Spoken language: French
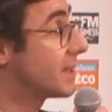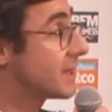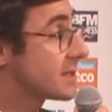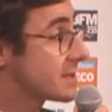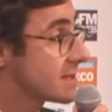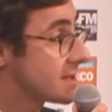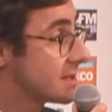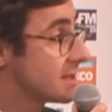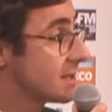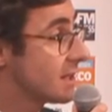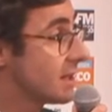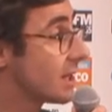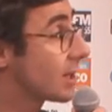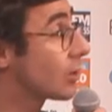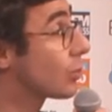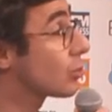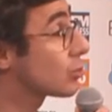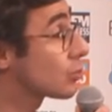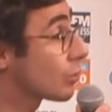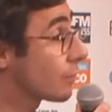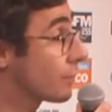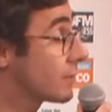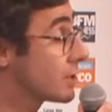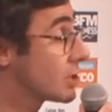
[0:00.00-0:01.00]
est signé, les
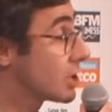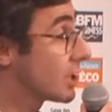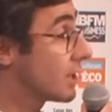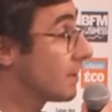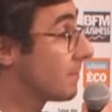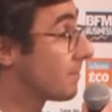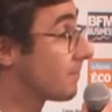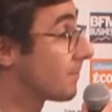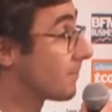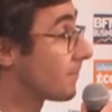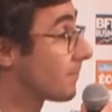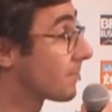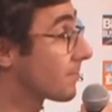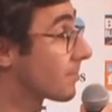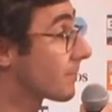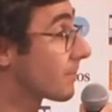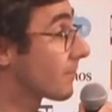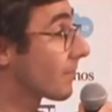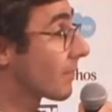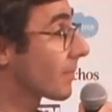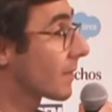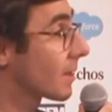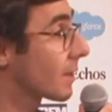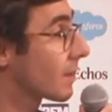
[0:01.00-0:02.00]
clauses sont figées.
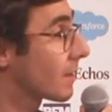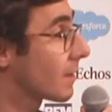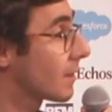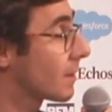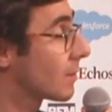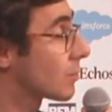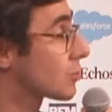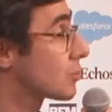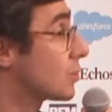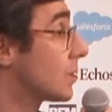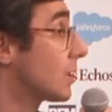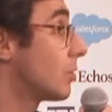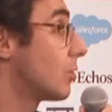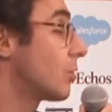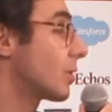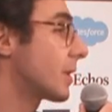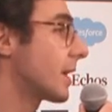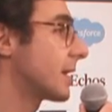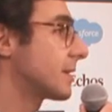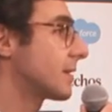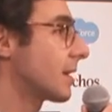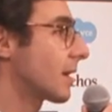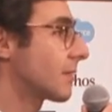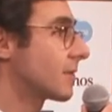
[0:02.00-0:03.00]
Et ensuite, le
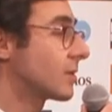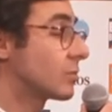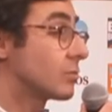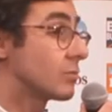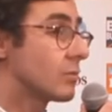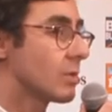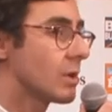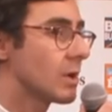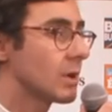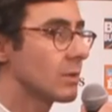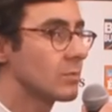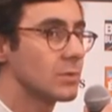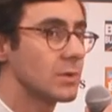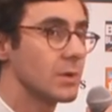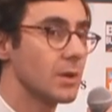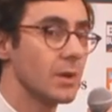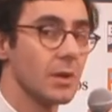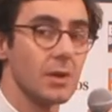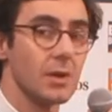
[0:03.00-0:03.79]
locataire vient nous voir et on dit